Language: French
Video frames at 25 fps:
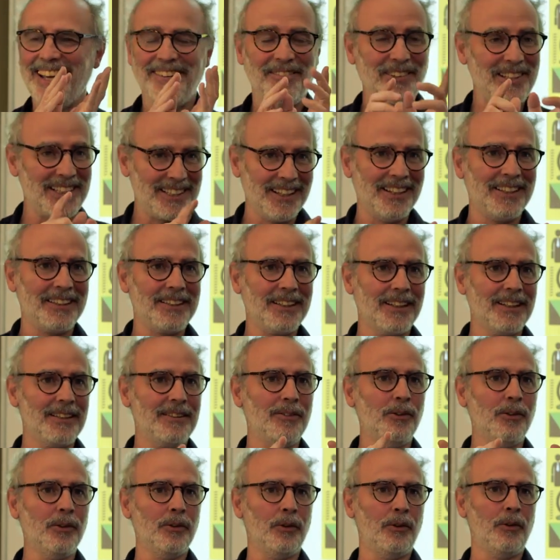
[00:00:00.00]
mais c'est
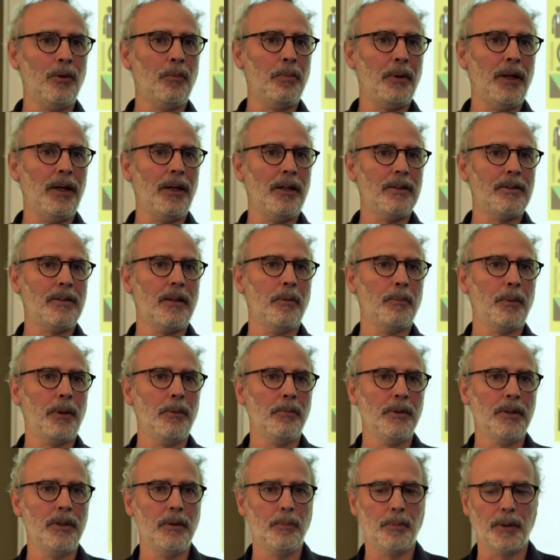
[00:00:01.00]
intéressant et on en parlera cet
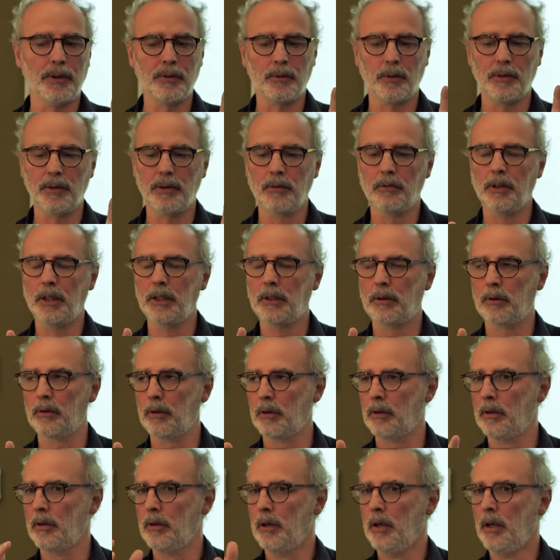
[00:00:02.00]
après-midi parce que c'est vrai
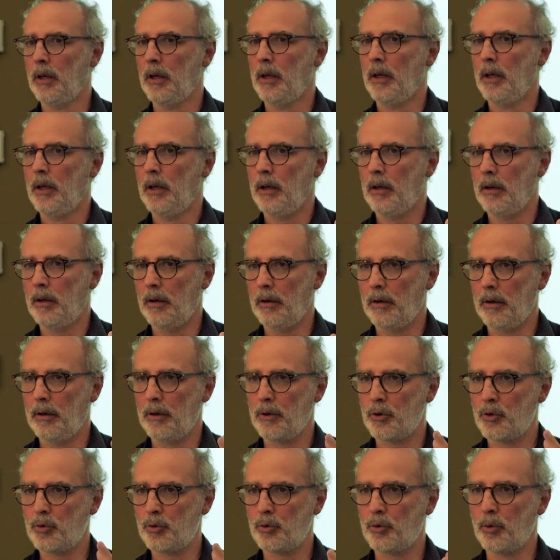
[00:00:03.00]
que,
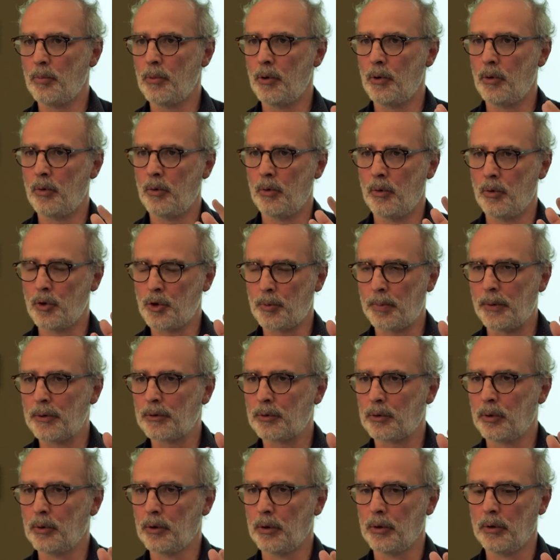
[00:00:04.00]
euh, justement, je
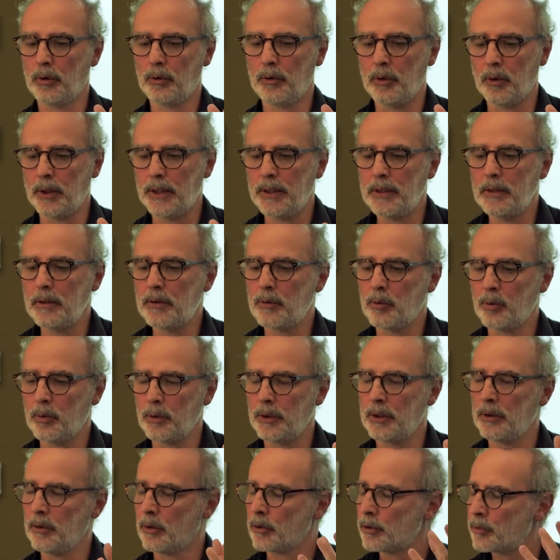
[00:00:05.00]
pense que dans l'édition,
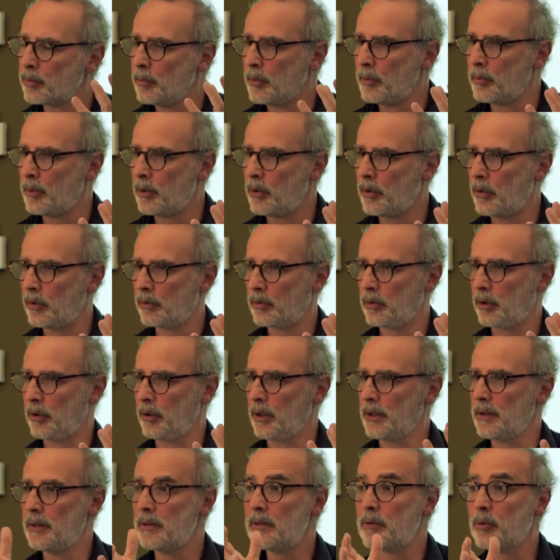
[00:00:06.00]
on est dans ce moment
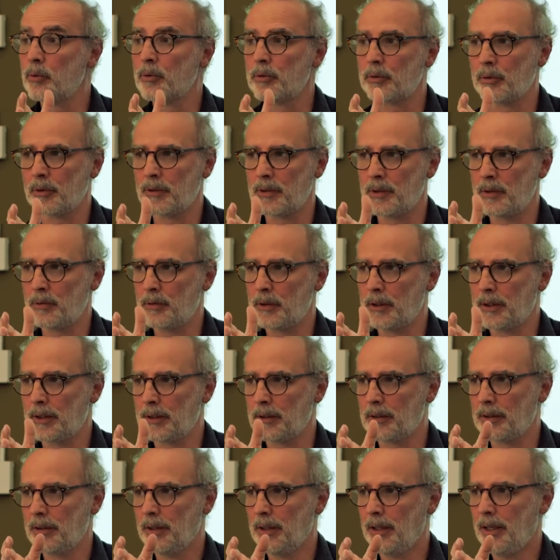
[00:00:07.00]
entre édition
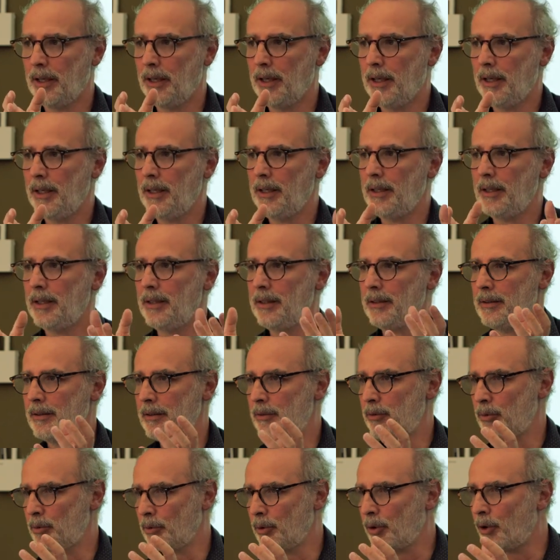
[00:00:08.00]
scientifique et
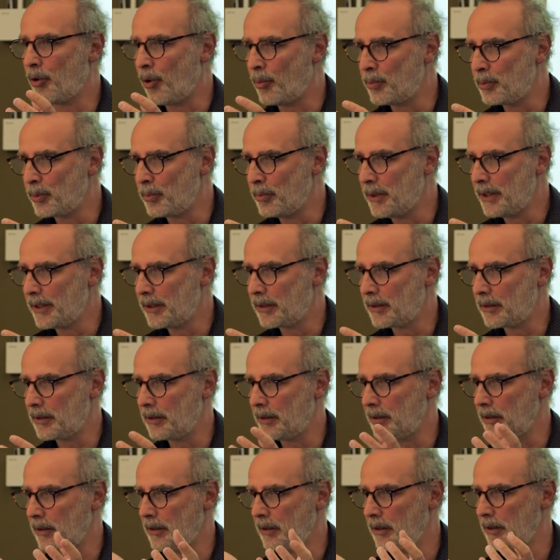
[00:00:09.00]
édition grand public.
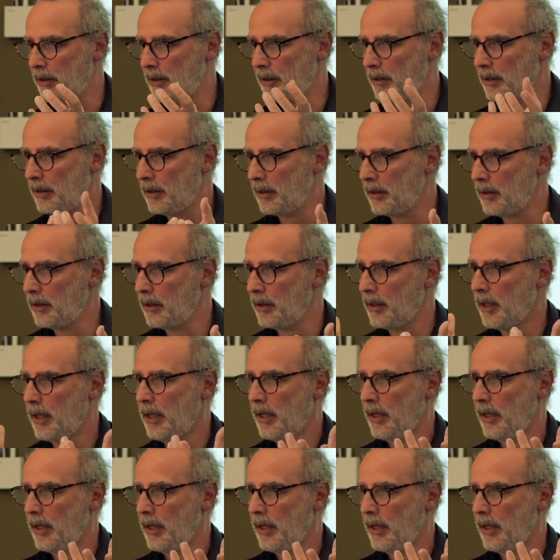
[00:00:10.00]
Et,